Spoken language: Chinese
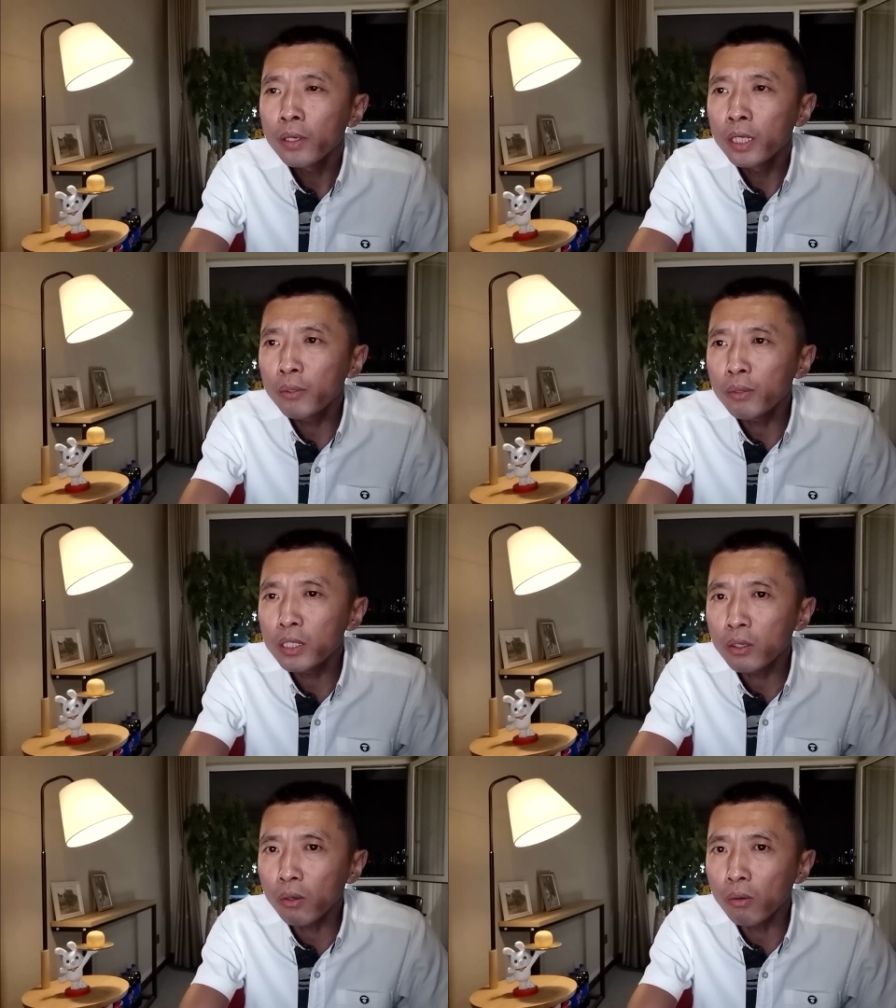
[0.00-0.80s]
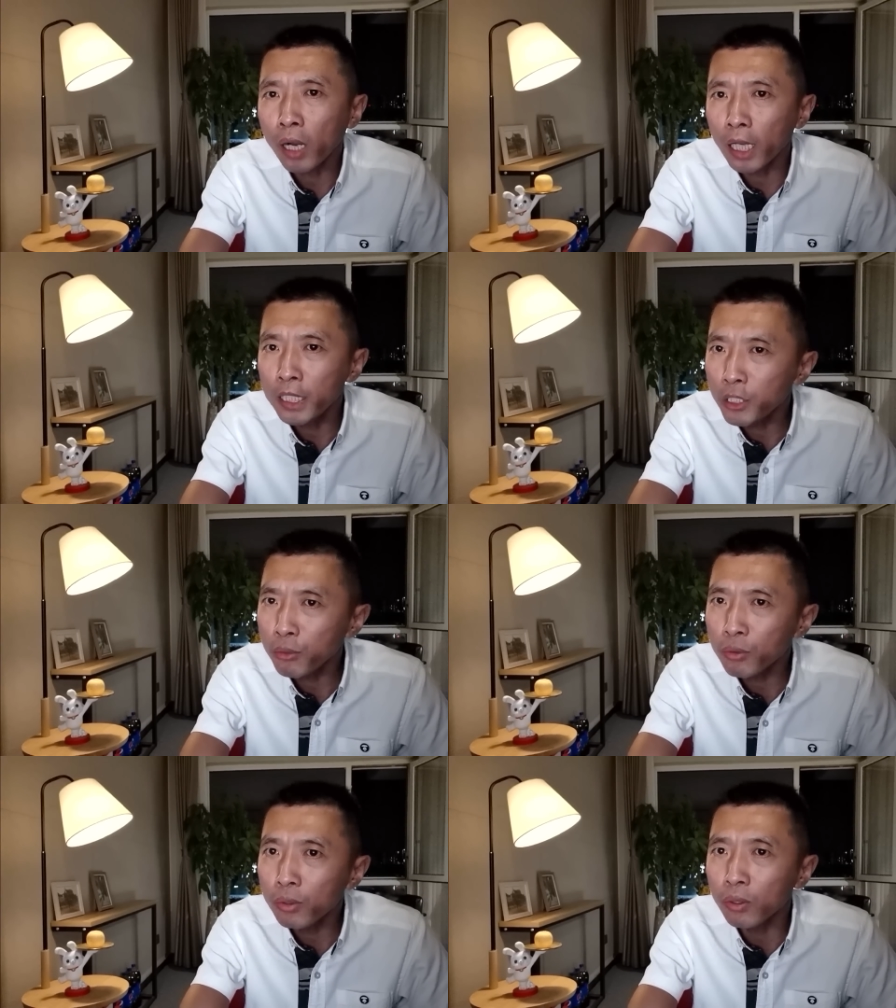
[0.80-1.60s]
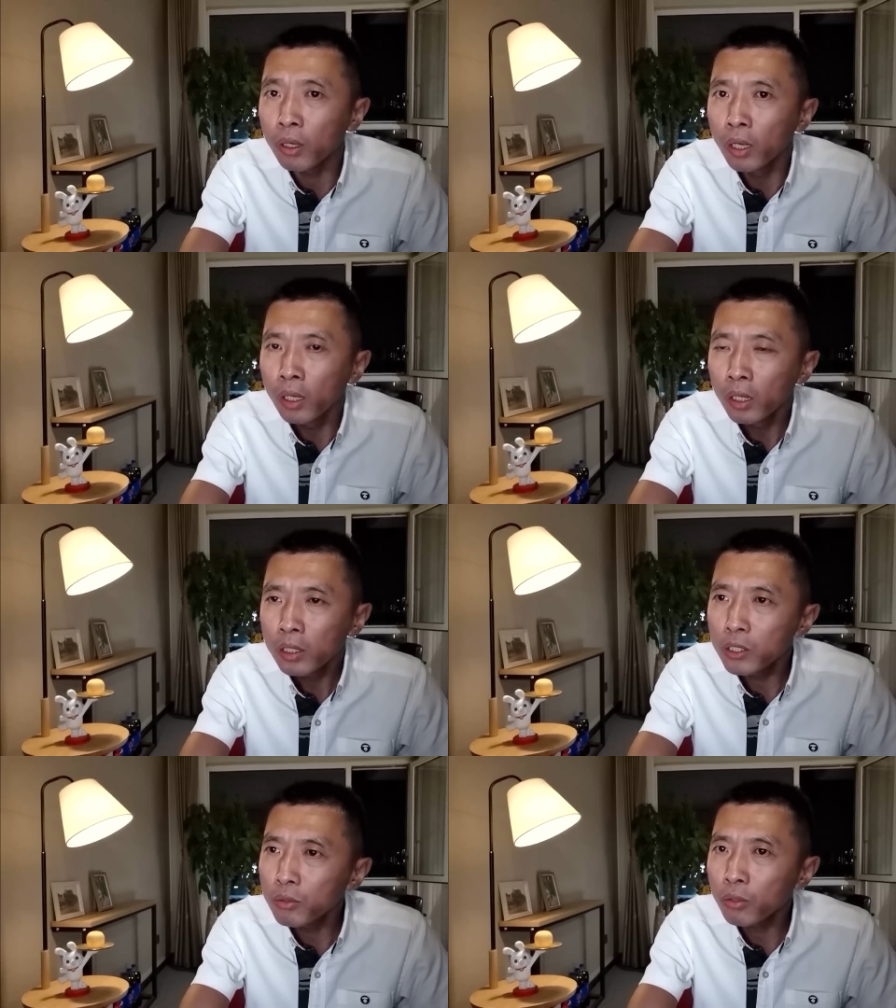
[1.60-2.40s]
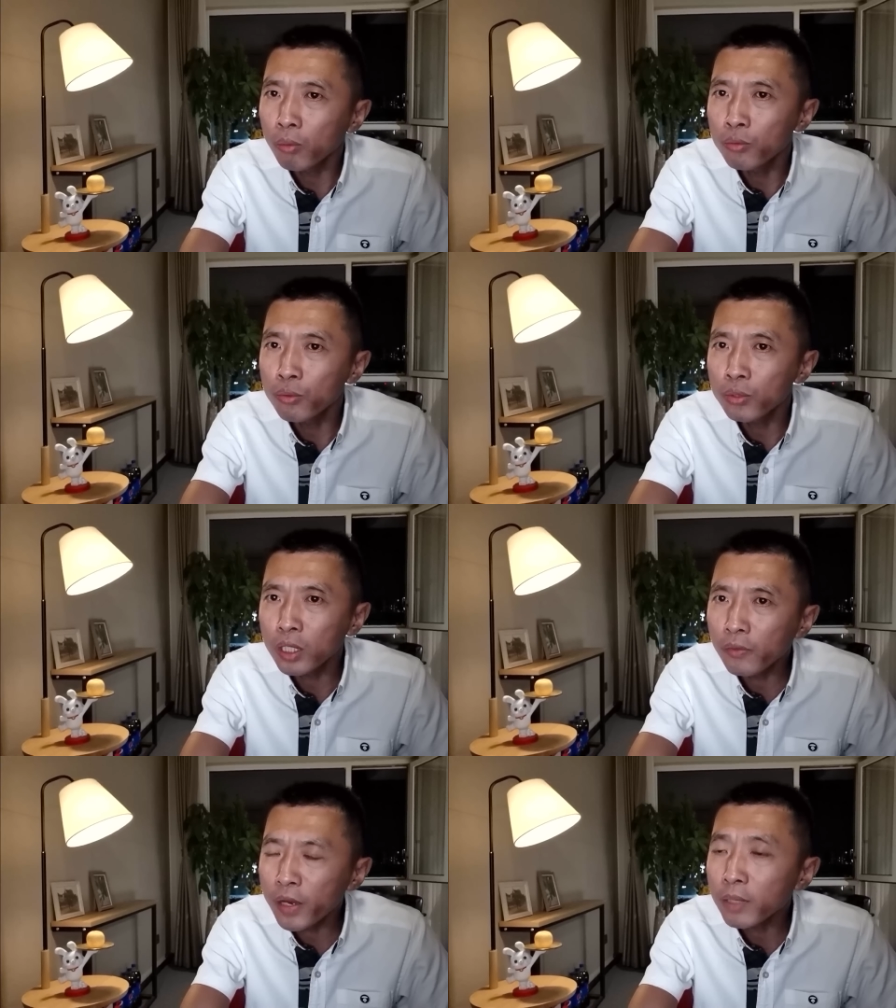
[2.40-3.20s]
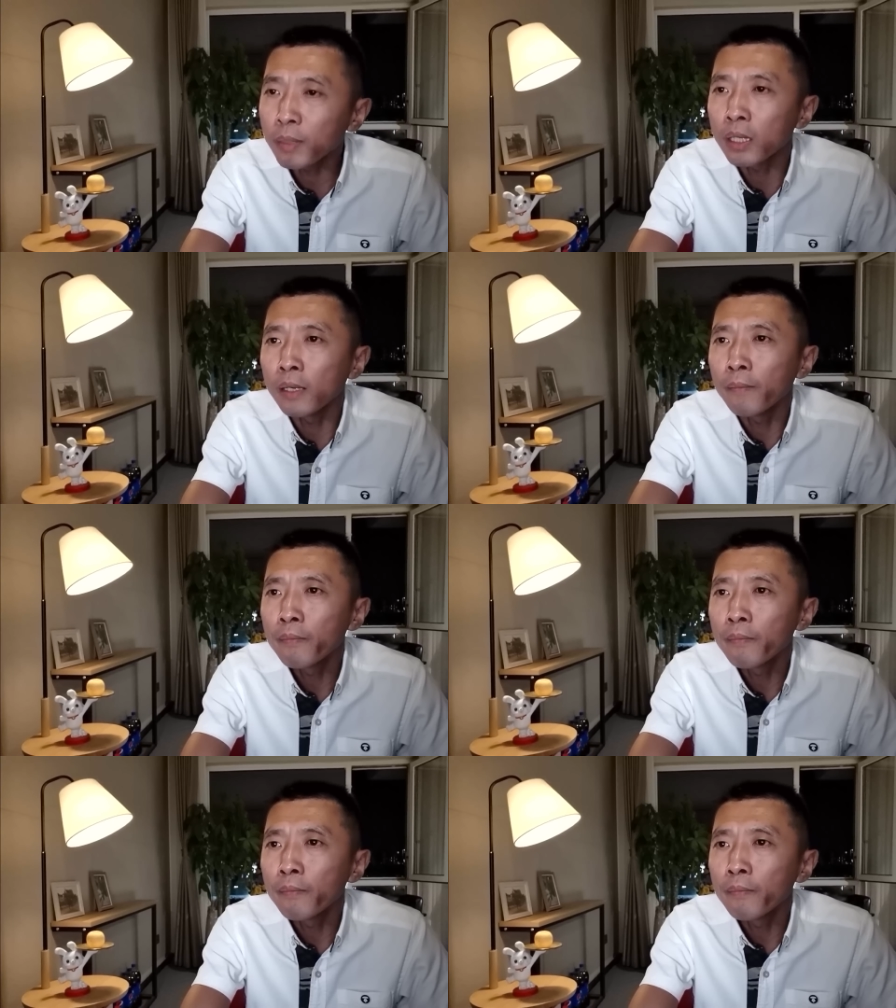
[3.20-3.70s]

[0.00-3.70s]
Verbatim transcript: 离婚之后还继续继续同居，这是为什么呢？